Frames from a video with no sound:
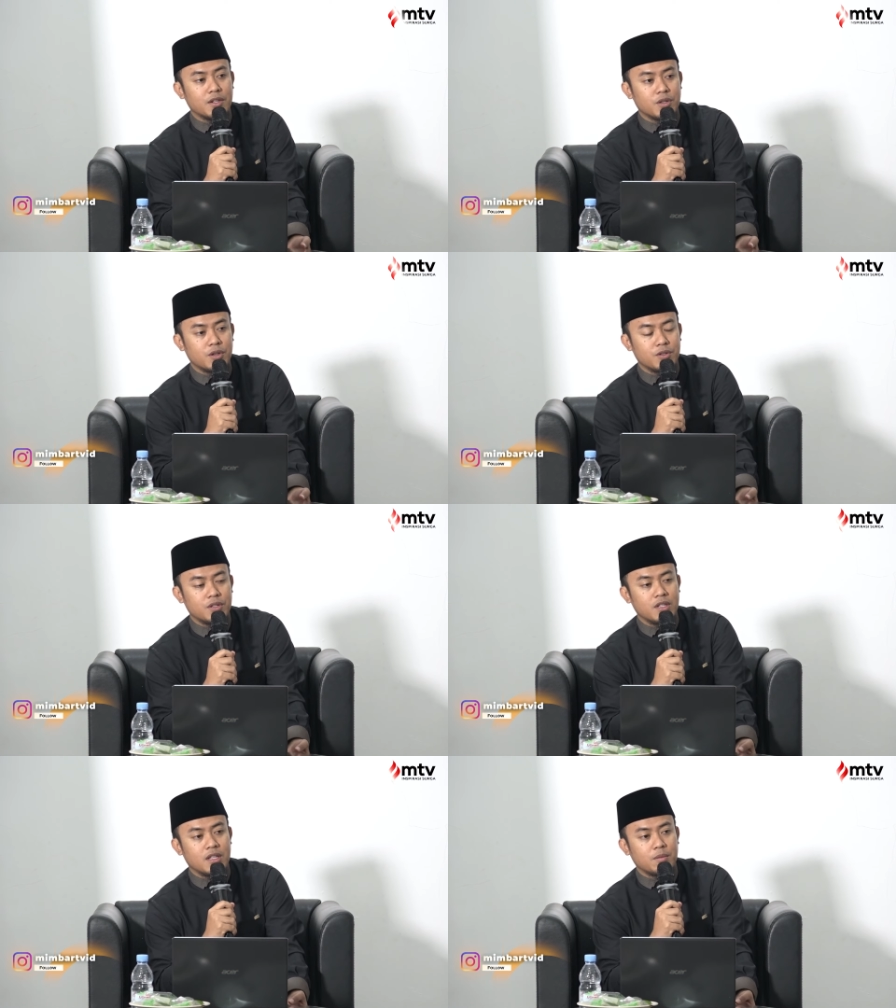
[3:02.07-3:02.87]

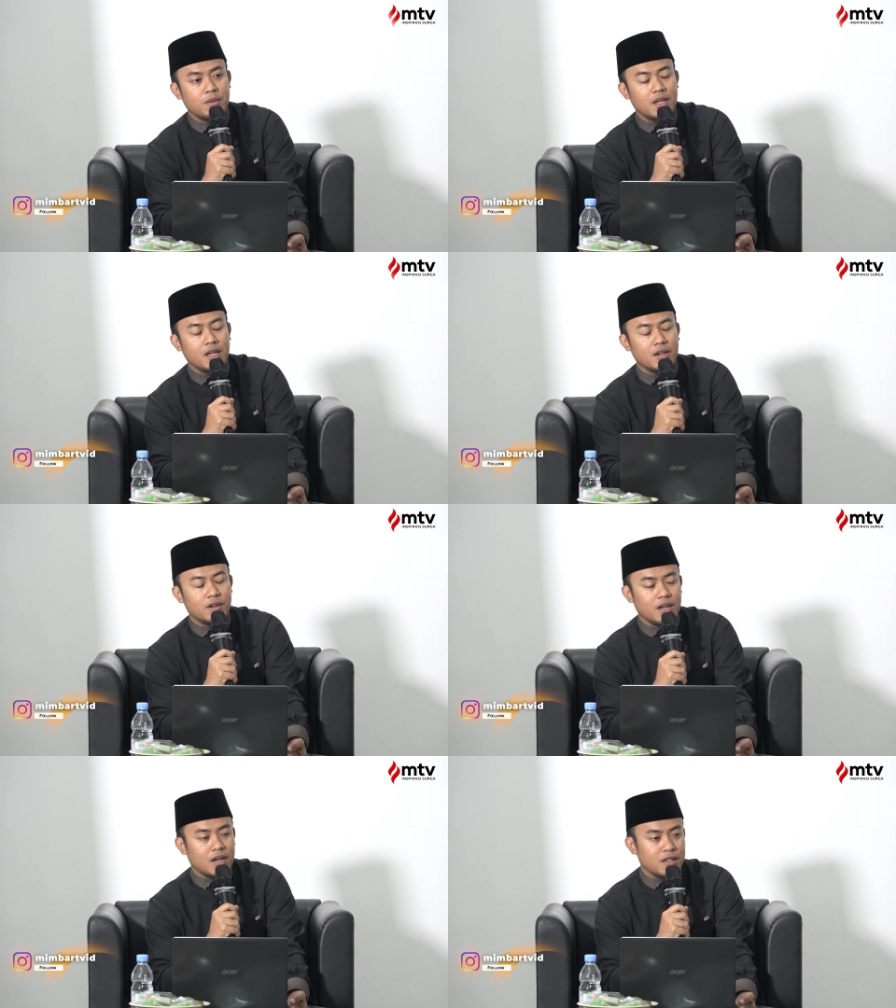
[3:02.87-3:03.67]
solusi terbaik
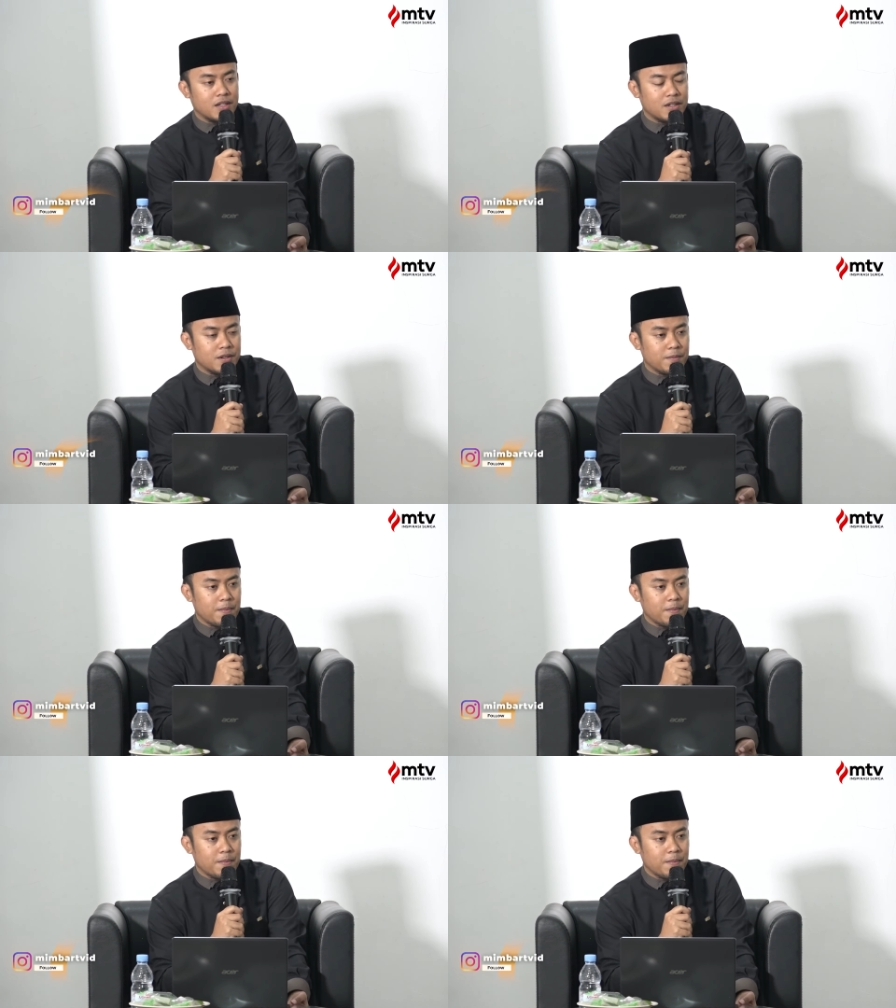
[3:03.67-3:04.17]
oleh Allah.